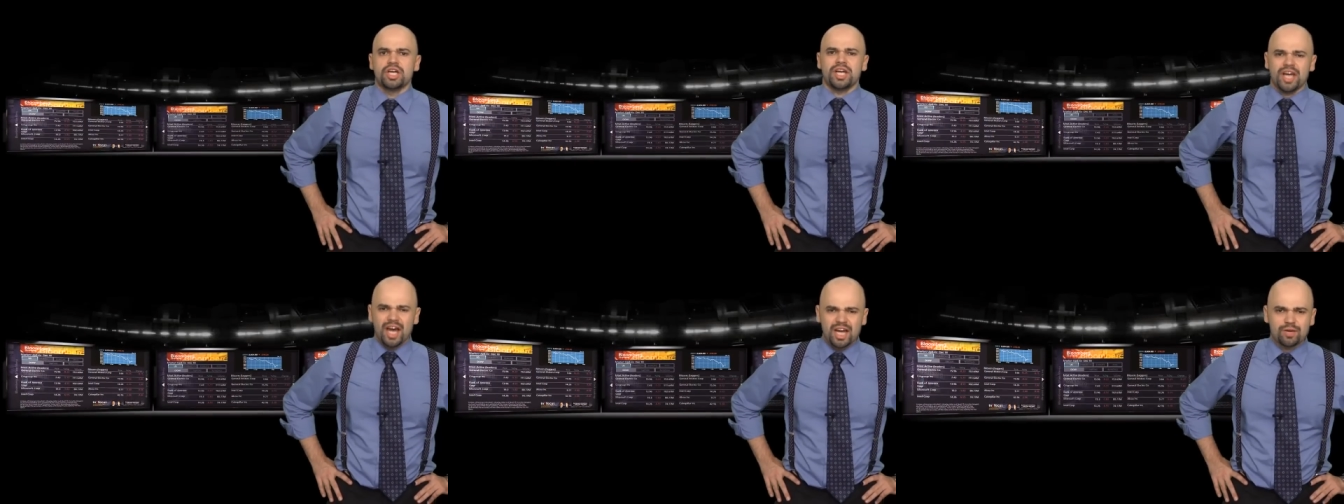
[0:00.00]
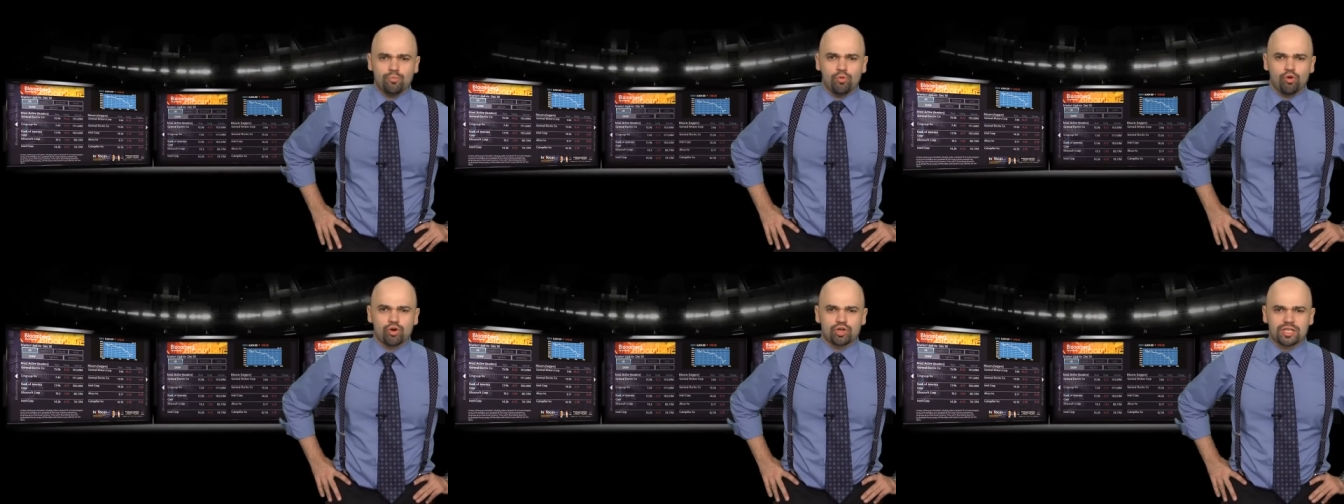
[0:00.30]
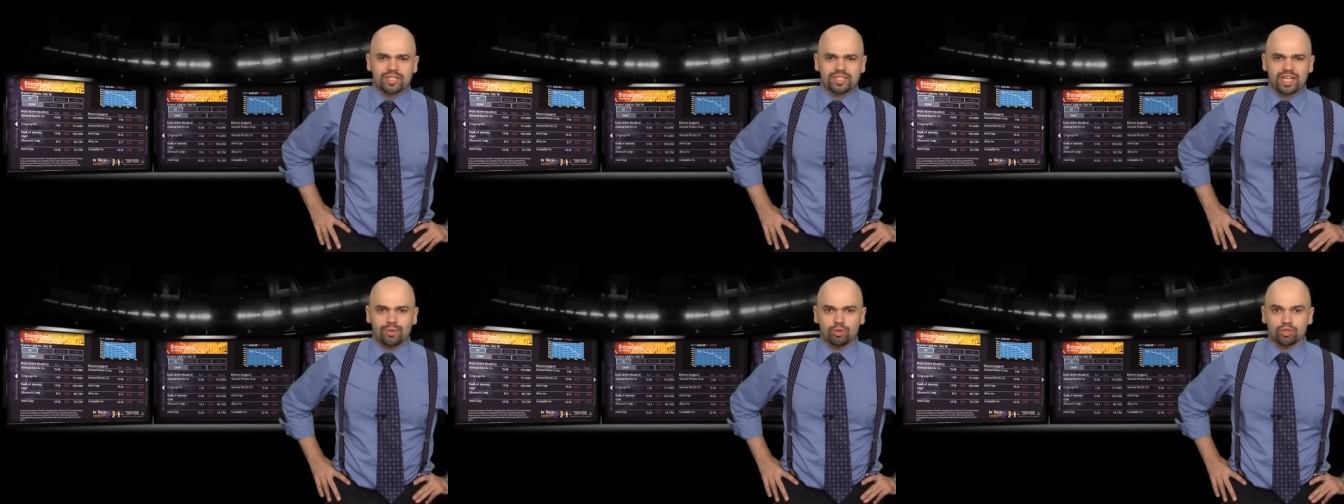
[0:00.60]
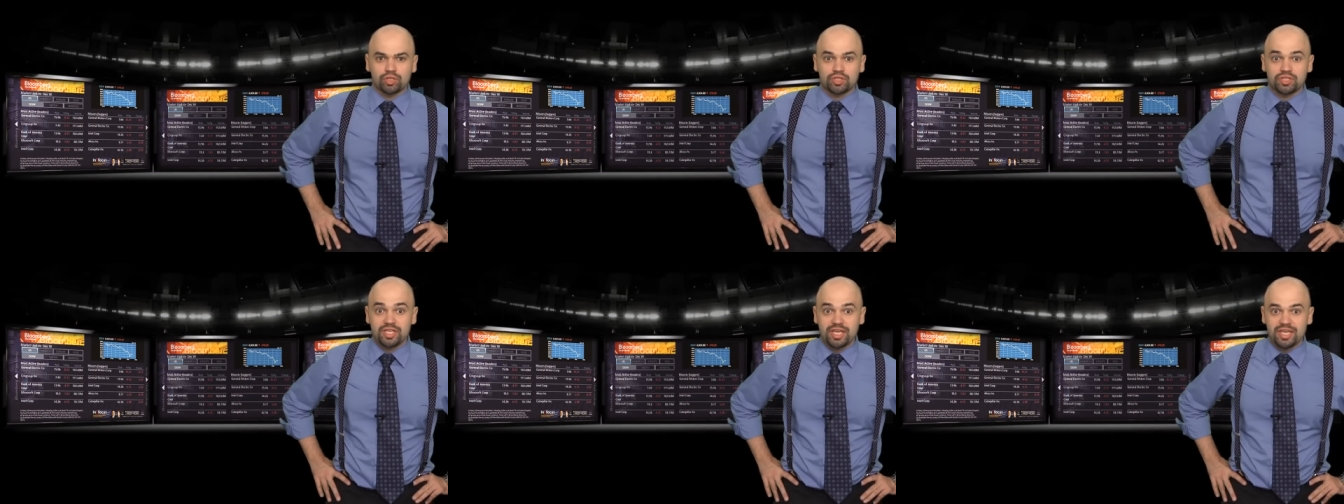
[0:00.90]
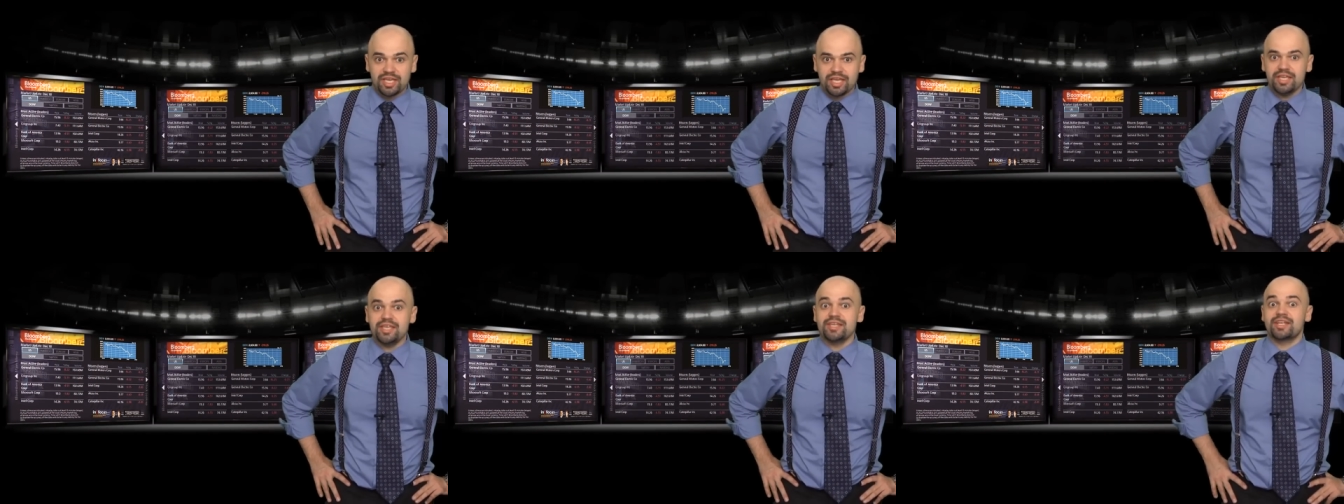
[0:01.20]
как можно заработать
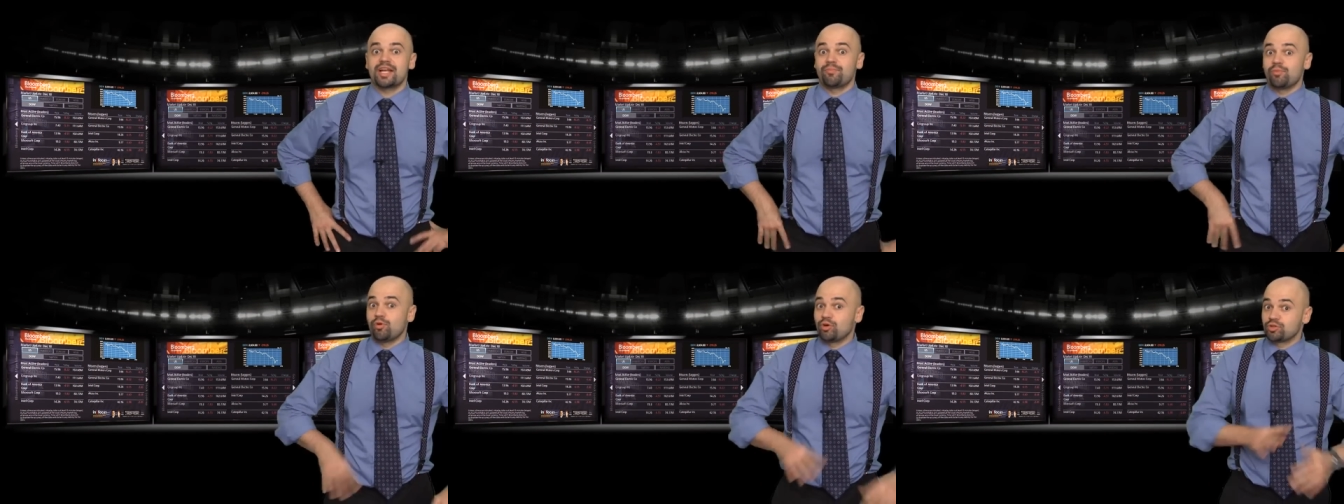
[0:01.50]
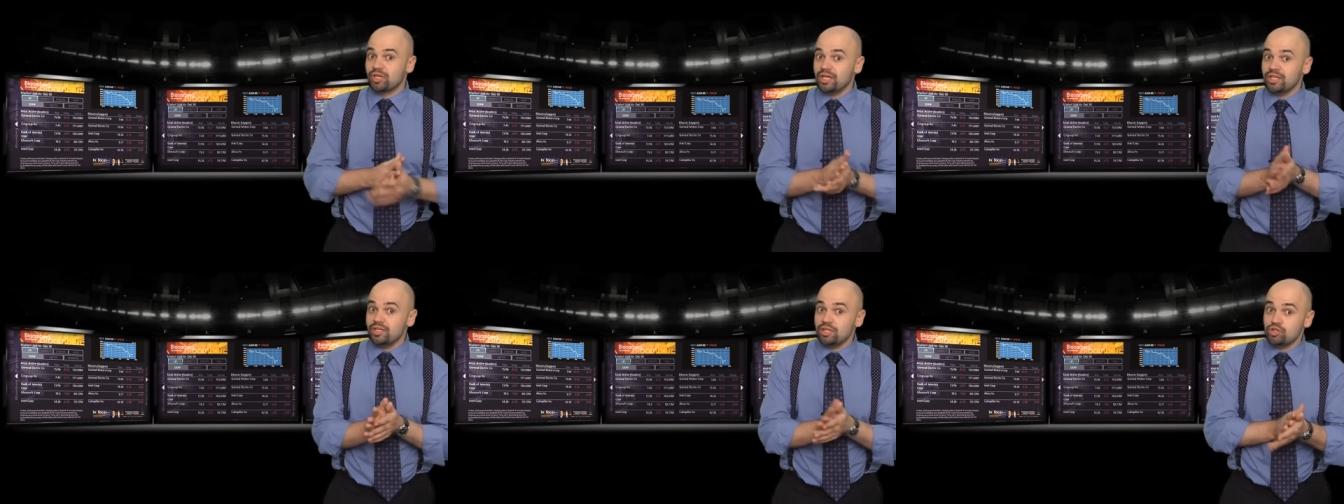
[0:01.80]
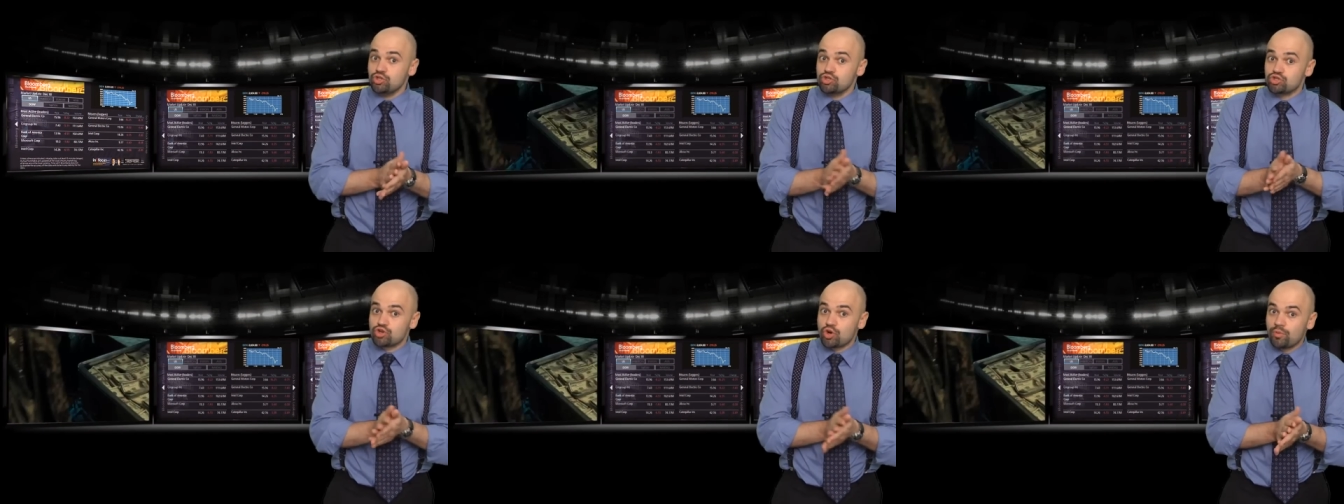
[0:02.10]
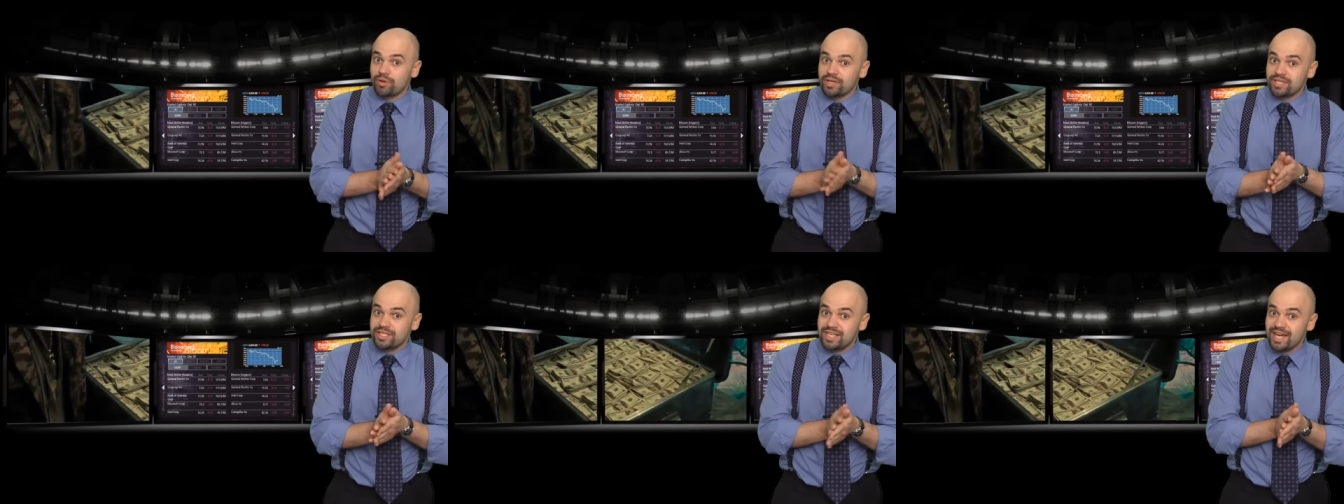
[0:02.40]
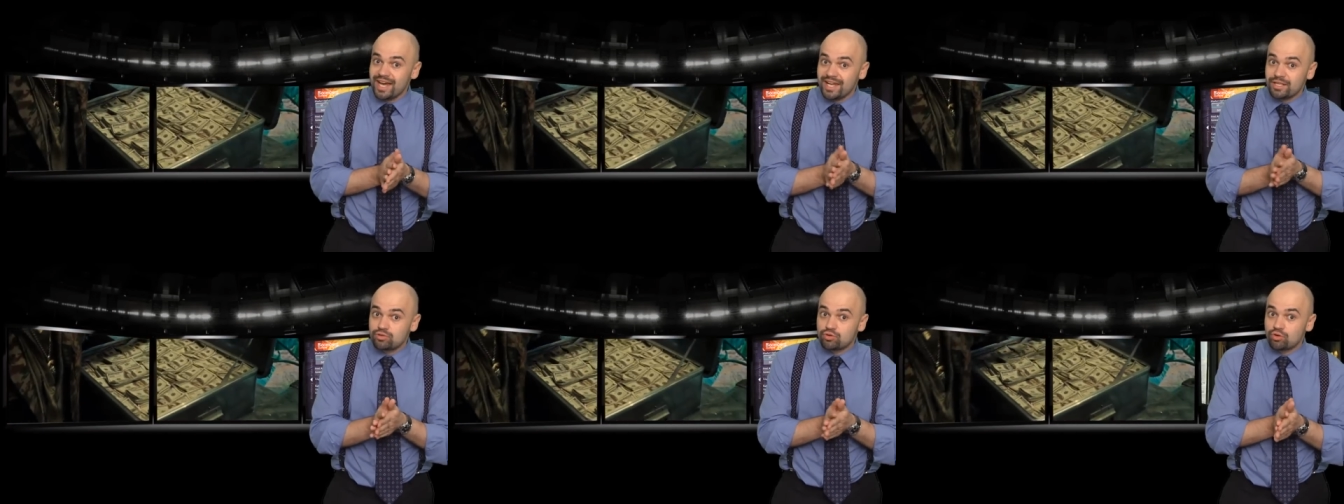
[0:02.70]
деньги, не работая на чужого
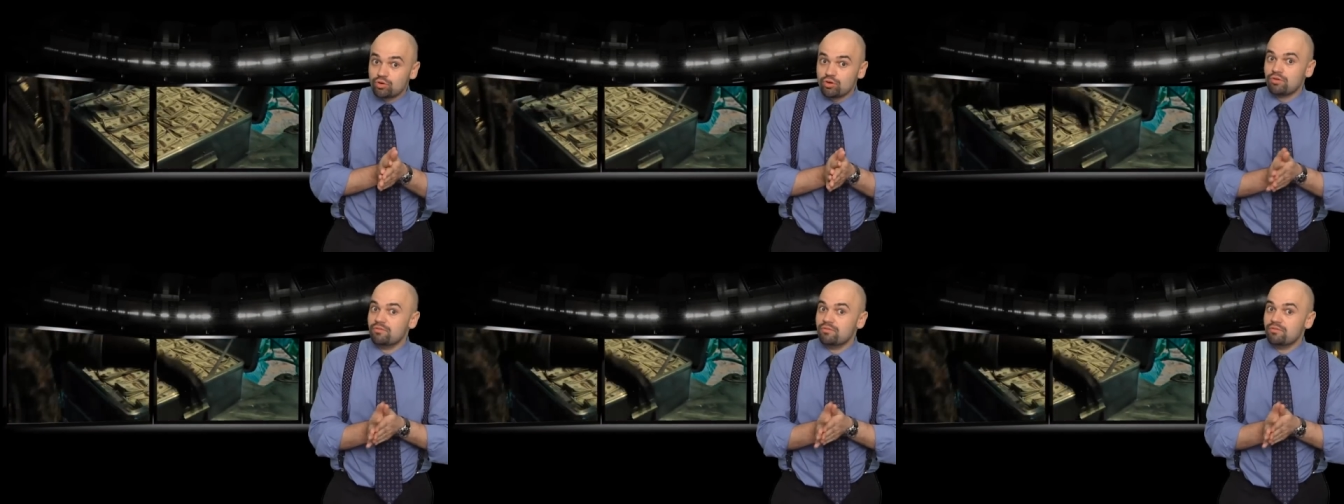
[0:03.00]
дядю?